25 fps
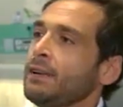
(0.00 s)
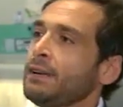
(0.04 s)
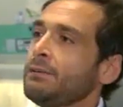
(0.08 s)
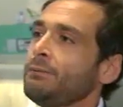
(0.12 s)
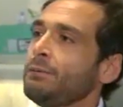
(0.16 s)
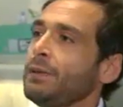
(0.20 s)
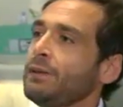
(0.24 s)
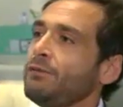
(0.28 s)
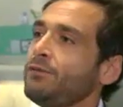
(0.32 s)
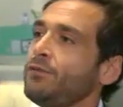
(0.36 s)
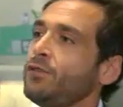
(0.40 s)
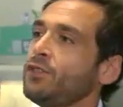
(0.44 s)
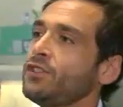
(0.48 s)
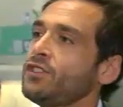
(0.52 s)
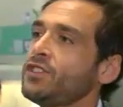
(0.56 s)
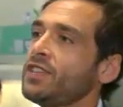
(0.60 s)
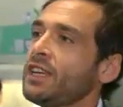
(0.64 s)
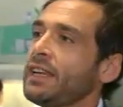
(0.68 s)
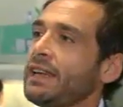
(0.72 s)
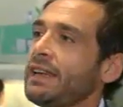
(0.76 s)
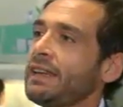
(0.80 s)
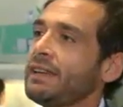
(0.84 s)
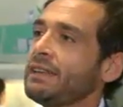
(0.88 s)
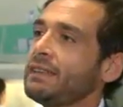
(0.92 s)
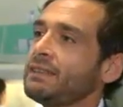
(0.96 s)
Ma
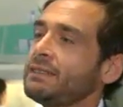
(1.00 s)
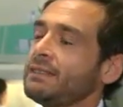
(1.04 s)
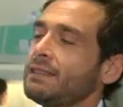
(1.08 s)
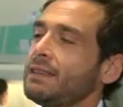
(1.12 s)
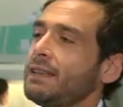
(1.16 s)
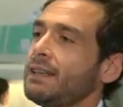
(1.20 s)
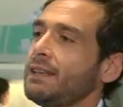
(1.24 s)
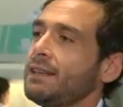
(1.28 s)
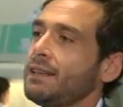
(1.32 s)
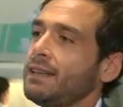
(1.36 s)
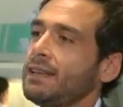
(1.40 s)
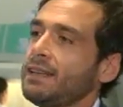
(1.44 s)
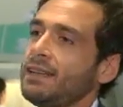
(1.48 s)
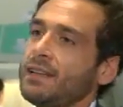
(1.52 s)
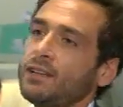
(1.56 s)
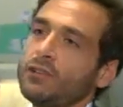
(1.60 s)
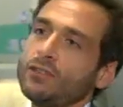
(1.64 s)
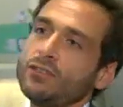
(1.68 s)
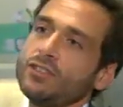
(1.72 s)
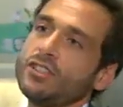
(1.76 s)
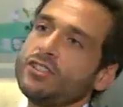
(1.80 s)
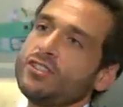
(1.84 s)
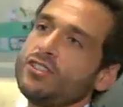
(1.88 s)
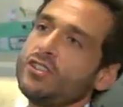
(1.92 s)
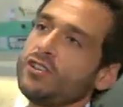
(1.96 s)
forse la
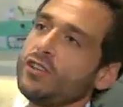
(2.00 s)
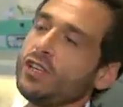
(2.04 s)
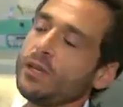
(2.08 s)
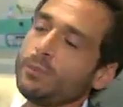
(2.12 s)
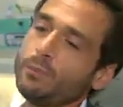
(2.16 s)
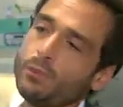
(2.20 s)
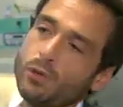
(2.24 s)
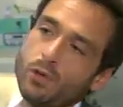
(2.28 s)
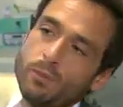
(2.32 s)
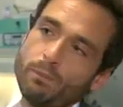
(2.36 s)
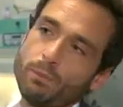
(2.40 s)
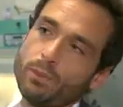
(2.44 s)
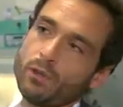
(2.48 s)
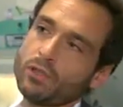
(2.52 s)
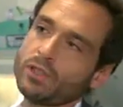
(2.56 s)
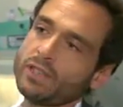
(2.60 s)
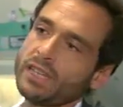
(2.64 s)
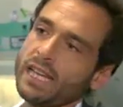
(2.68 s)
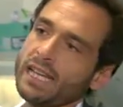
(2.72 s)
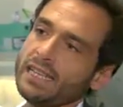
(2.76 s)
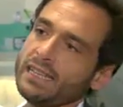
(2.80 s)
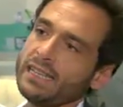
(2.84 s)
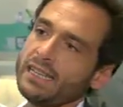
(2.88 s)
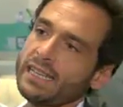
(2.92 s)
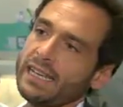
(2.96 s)
condizione più
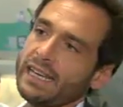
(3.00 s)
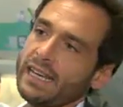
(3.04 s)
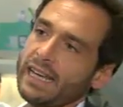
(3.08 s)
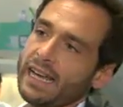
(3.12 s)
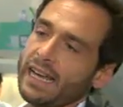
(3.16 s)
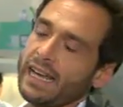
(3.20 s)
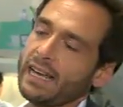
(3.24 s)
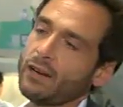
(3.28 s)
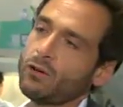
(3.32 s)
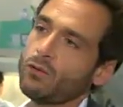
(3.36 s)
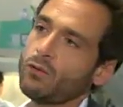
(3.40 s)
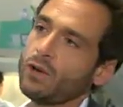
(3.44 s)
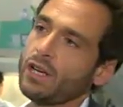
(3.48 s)
importante è